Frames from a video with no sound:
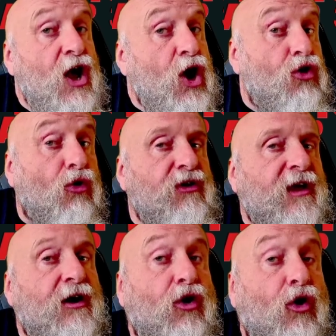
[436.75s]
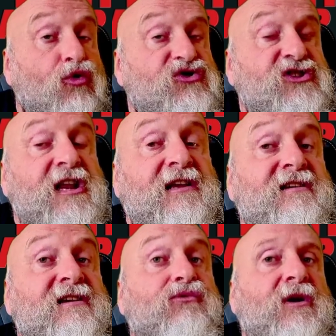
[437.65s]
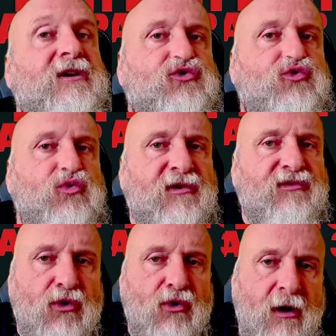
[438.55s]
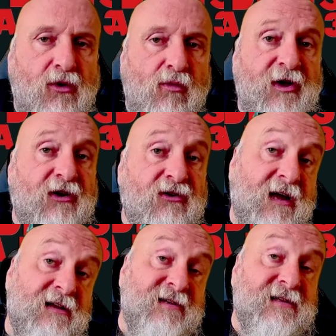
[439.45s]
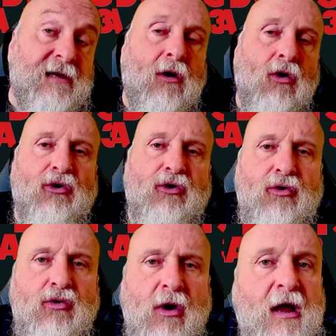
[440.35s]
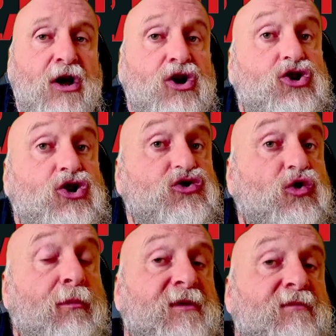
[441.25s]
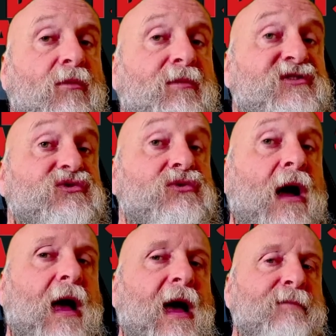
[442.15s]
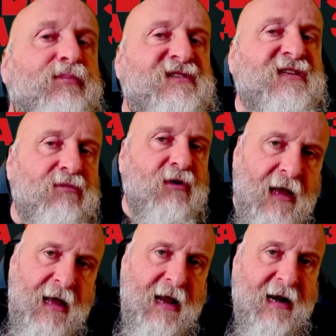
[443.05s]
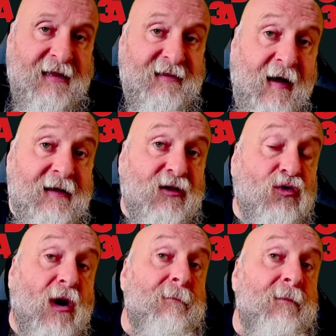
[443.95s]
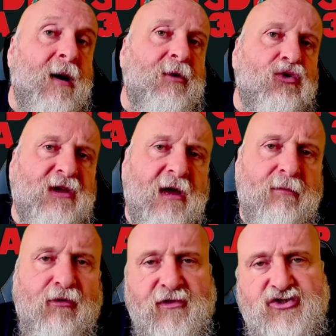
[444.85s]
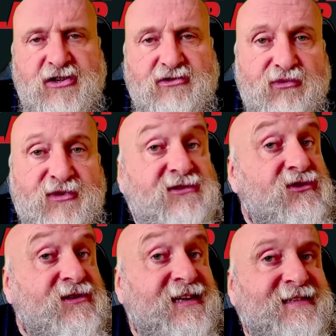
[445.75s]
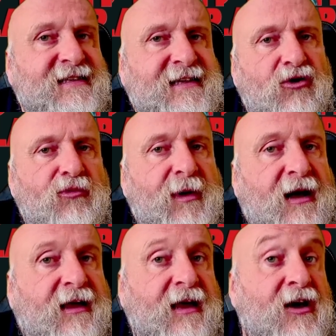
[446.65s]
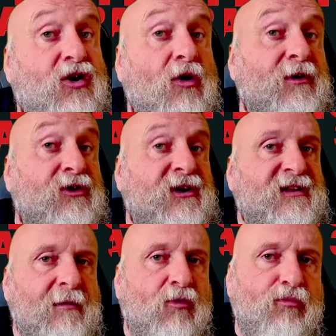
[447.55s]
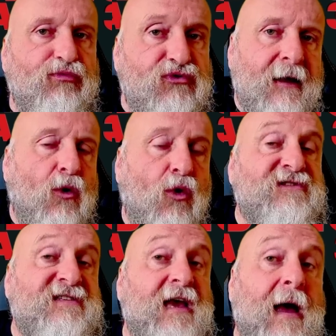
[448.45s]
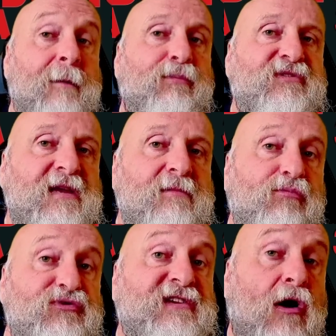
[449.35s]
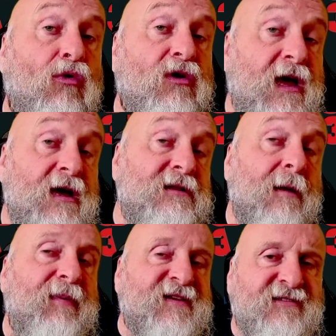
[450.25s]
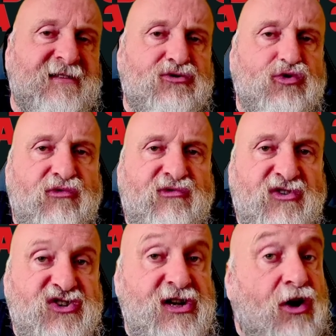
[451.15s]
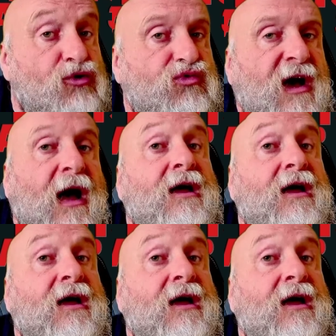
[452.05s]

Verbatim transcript: Le requin rugit la z voix sous les flots, hein. au moins dans le cadre c'était hors de l'eau, chose complètement bien sûr impossible. La traque de la maman requin pour venger son fils décédé dans le parc est comme dans le quatrième opus aussi impossible puisqu'un requin n'est pas censé se venger, en tout cas